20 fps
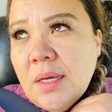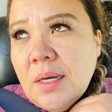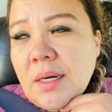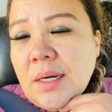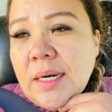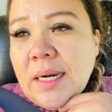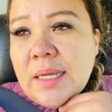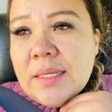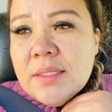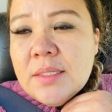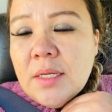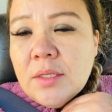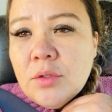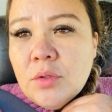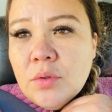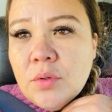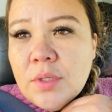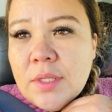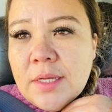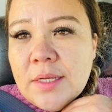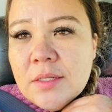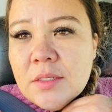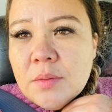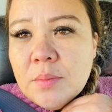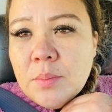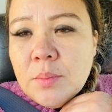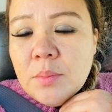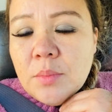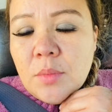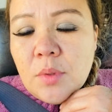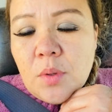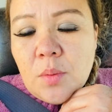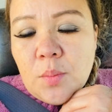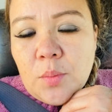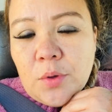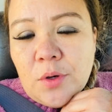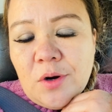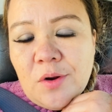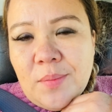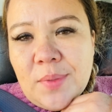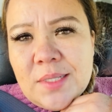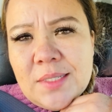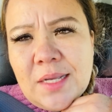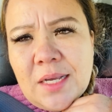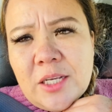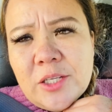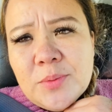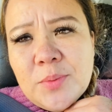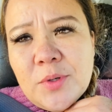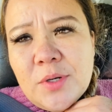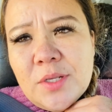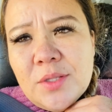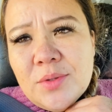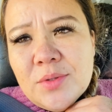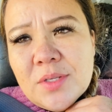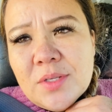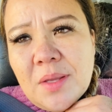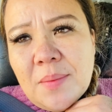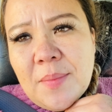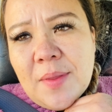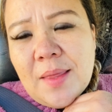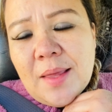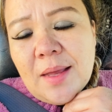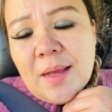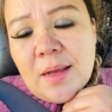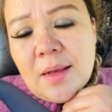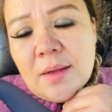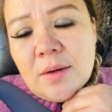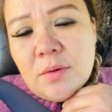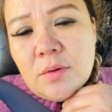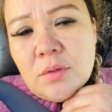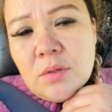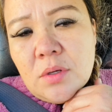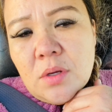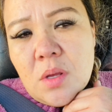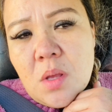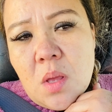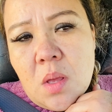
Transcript: Gracias a todas por los mensajes bonitos que me dejaron.